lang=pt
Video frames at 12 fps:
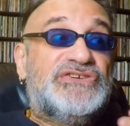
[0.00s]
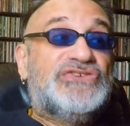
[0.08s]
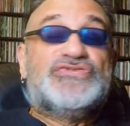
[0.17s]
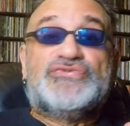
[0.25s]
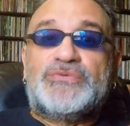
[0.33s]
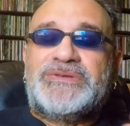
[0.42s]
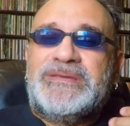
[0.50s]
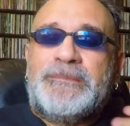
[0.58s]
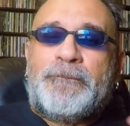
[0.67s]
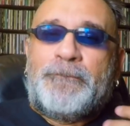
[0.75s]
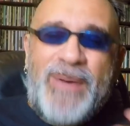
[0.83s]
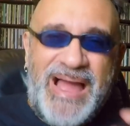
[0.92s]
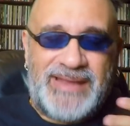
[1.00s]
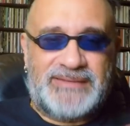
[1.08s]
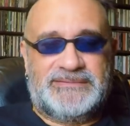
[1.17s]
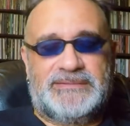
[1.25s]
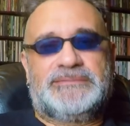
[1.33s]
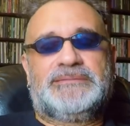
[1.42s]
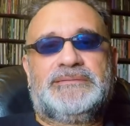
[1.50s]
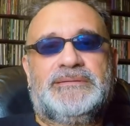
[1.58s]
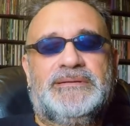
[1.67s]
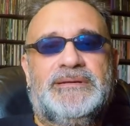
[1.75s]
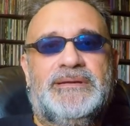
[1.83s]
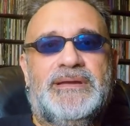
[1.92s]
isso que impacta
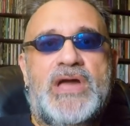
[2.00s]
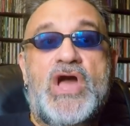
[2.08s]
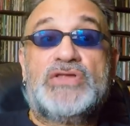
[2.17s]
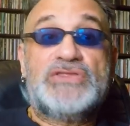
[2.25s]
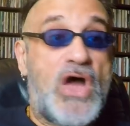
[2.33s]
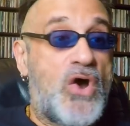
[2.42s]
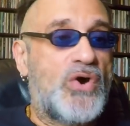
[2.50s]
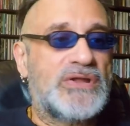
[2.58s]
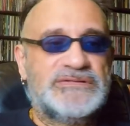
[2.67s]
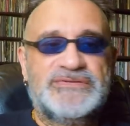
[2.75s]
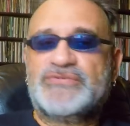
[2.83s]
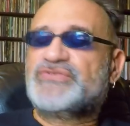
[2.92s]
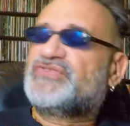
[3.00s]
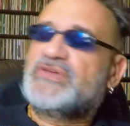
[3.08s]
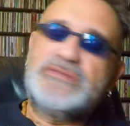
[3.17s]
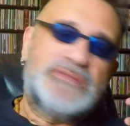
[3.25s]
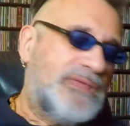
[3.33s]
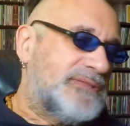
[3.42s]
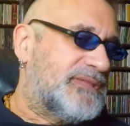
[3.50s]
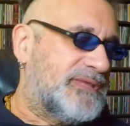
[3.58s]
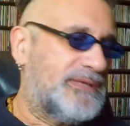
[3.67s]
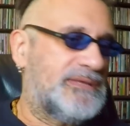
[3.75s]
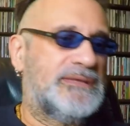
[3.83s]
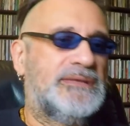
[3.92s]
na hora de você
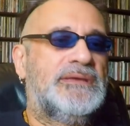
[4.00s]
entender